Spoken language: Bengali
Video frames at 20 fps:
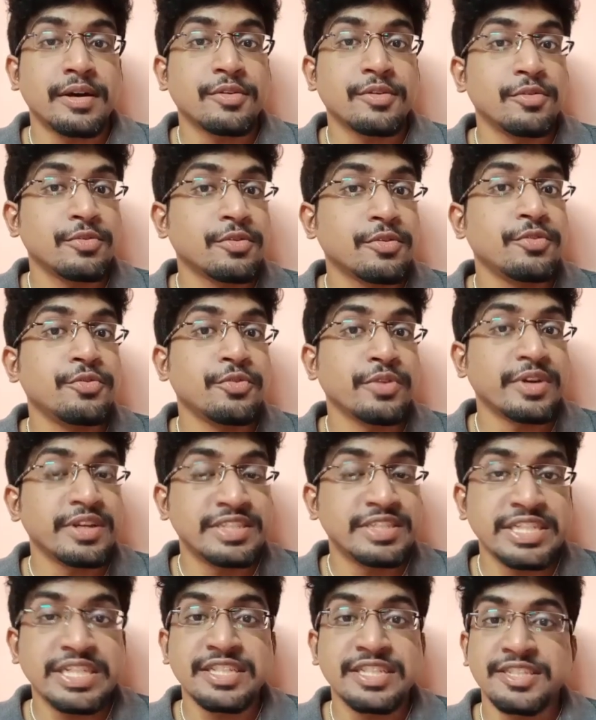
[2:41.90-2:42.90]
কোন কোন রোগের
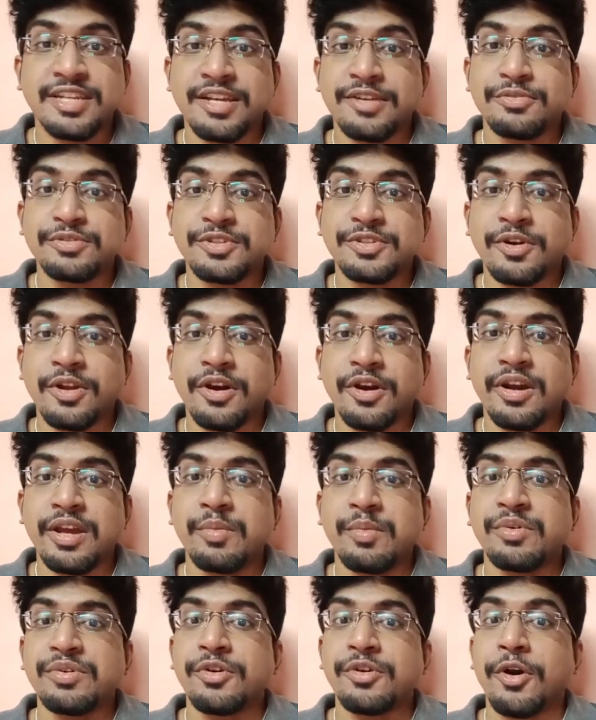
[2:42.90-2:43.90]
চিকিৎসা ইউজ করা হয়
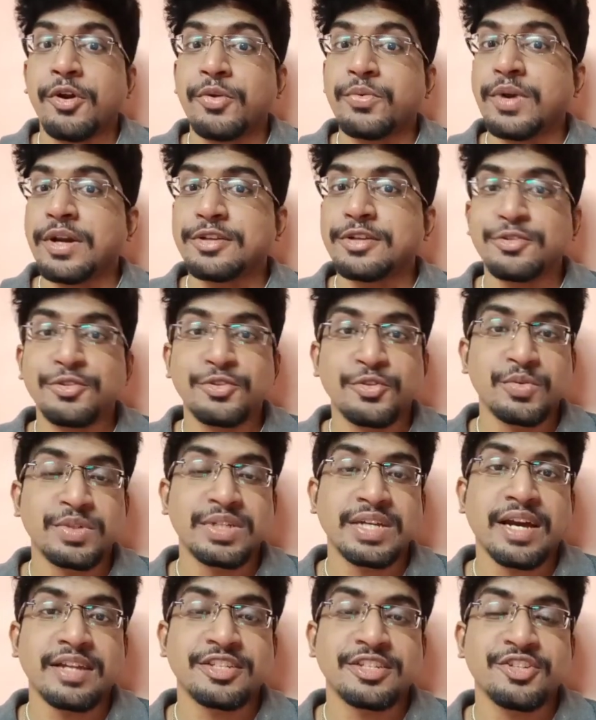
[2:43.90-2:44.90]
এবং ঘরোয়া কিছু
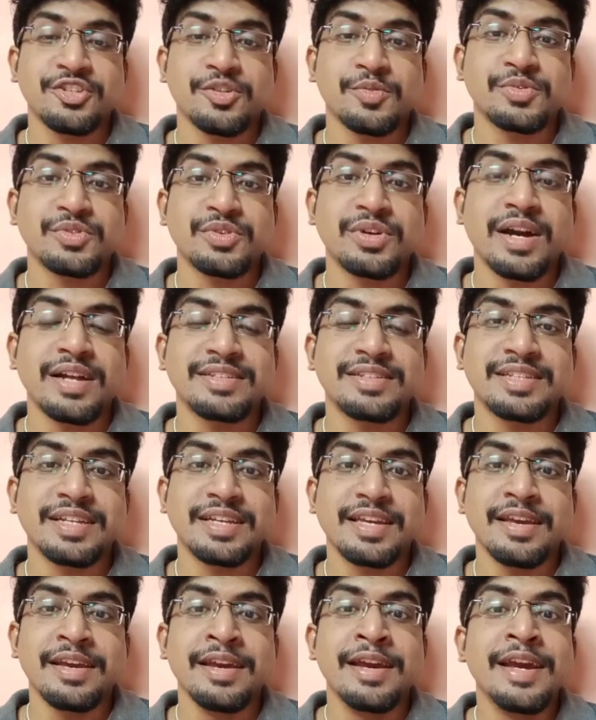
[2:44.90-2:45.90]
টোটকা সেই সমস্ত গাছ
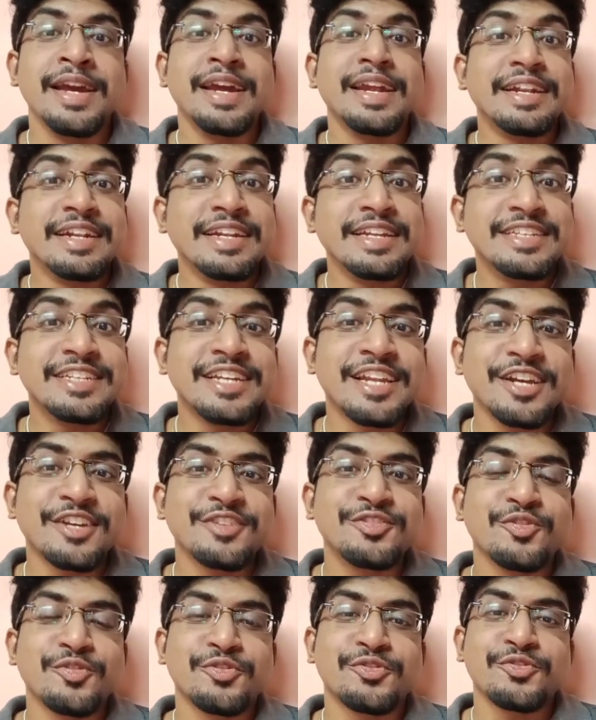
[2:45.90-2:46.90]
থেকে নিজেরা
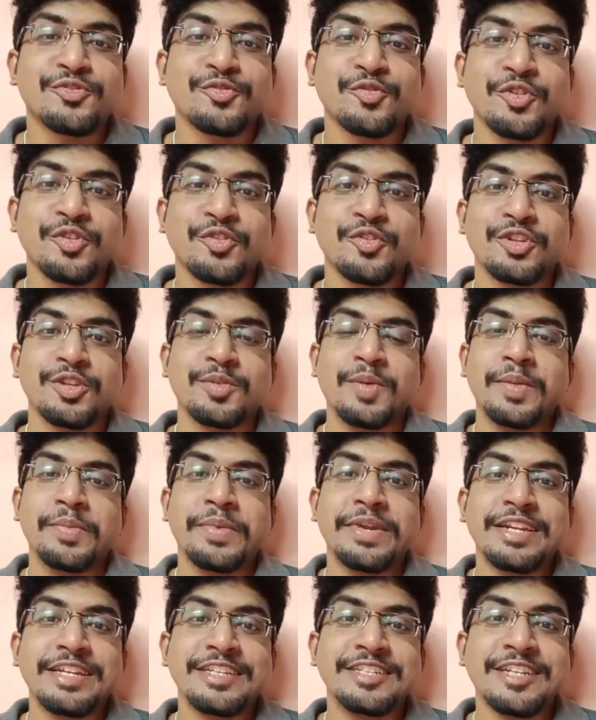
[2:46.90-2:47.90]
কিছু ওষুধ তৈরি করতে পারি
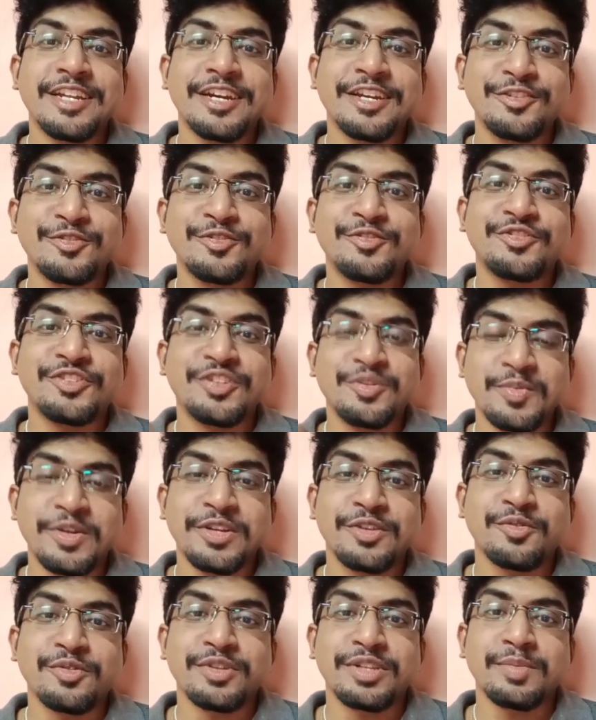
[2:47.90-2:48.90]
বা নিজেরা কিছু
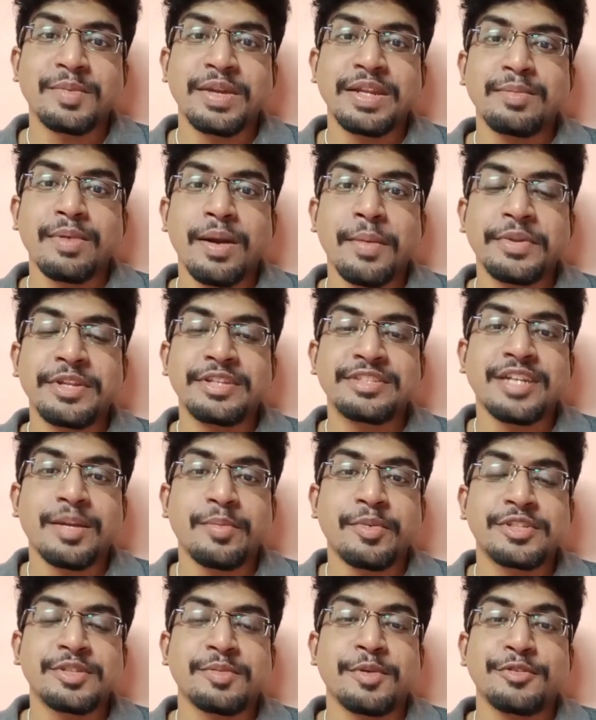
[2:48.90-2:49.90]
ট্রিটমেন্ট করতে পারি বা আমাদের
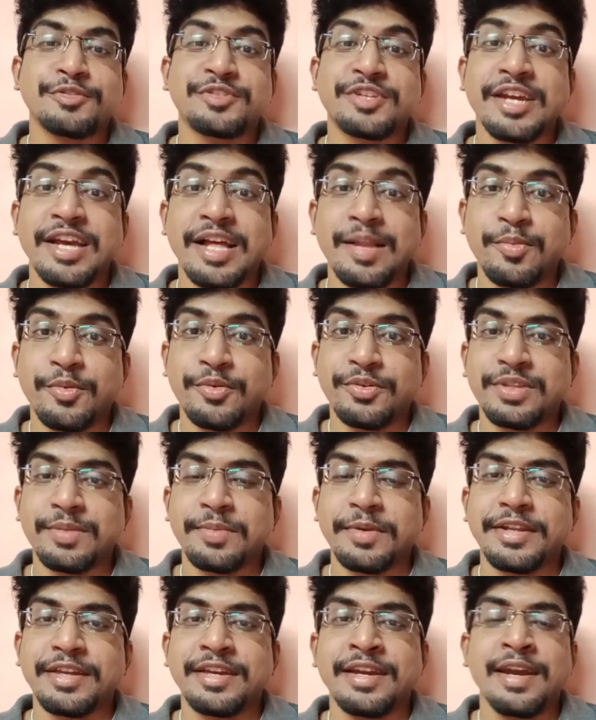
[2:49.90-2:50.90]
চারপাশে মানুষকে হেল্প করতে
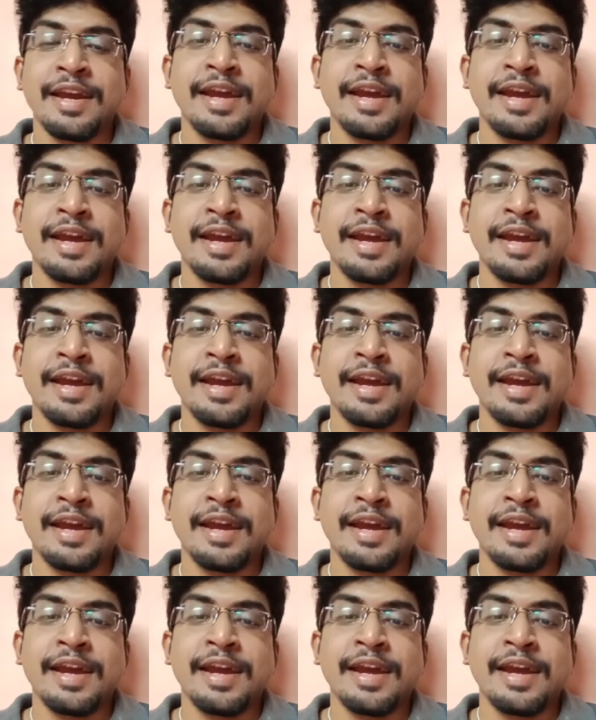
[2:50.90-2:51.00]
পারি